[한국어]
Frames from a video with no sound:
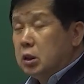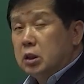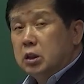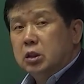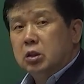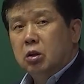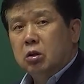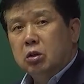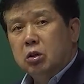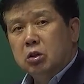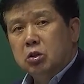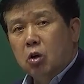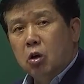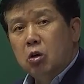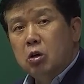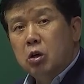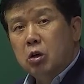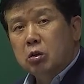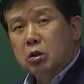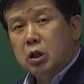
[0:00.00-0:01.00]
이거는
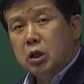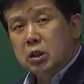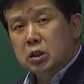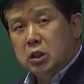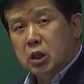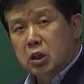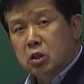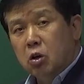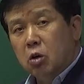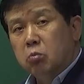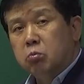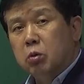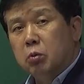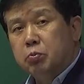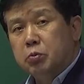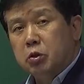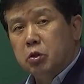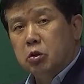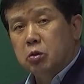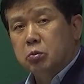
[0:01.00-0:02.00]
열역학 제0
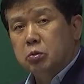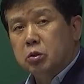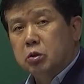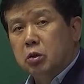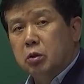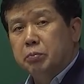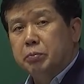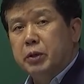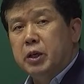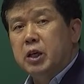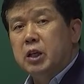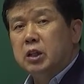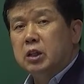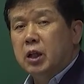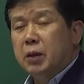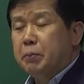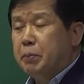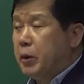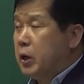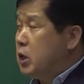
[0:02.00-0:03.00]
법칙으로부터 미인
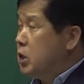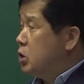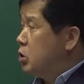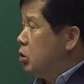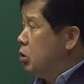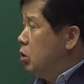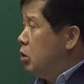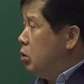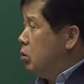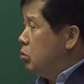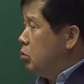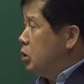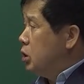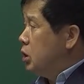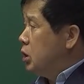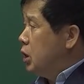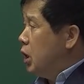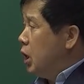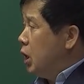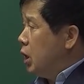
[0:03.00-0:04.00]
템퍼레이처
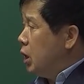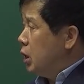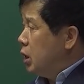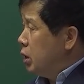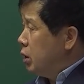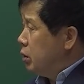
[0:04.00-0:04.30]
우리가